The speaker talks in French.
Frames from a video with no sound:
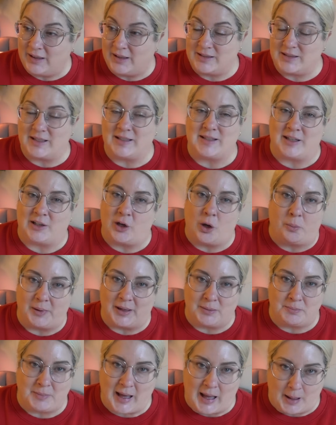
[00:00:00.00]
Tu sais, c'est
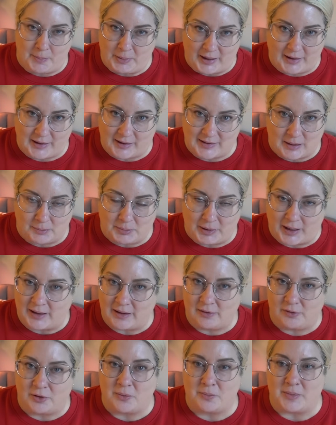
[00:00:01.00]
complètement à
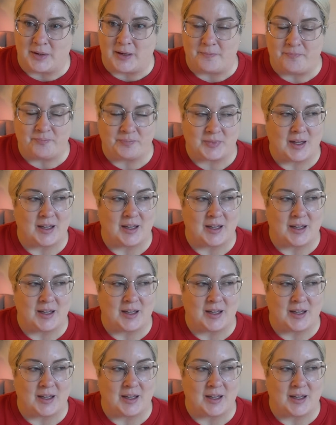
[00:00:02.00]
tabran là, mais